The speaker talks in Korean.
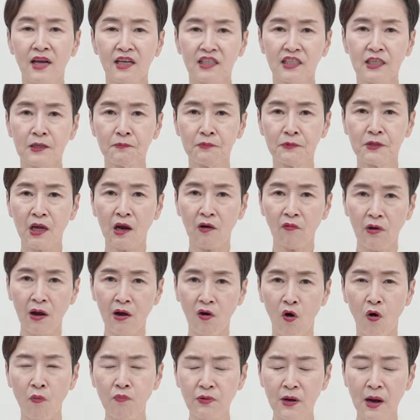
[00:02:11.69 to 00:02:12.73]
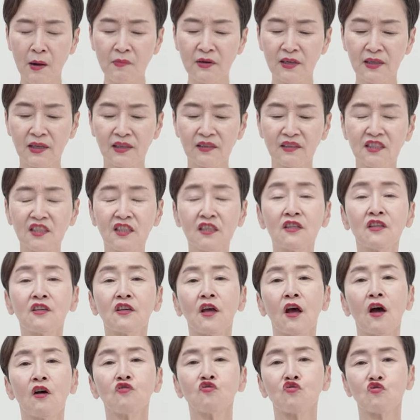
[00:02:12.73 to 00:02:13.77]
집착과 거부감을 이렇게
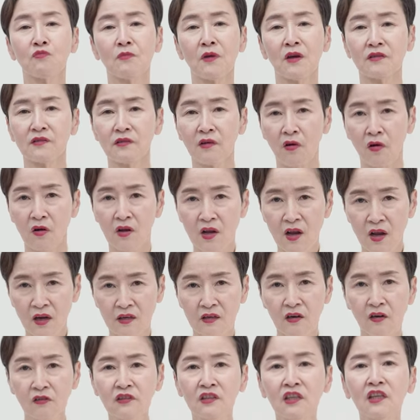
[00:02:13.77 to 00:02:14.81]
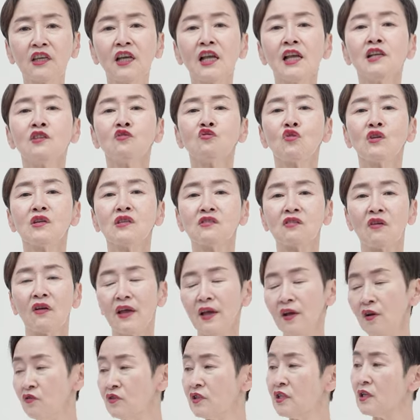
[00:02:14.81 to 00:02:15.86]
느껴주면서 그걸 느낄 수
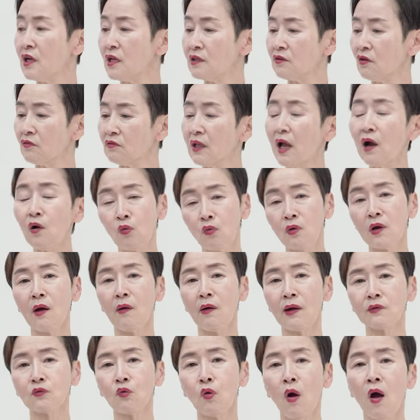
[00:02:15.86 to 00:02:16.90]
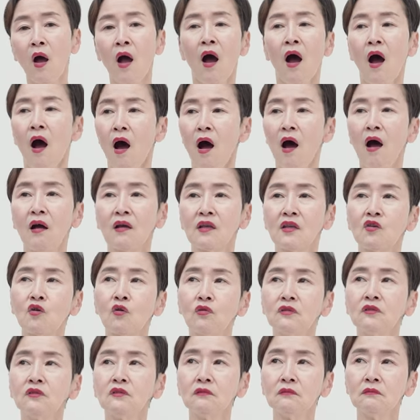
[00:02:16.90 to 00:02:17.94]
있어야 현실에서 딱 올라와도 아
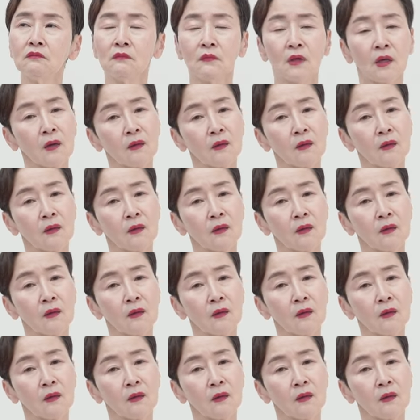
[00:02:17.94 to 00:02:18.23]
이거는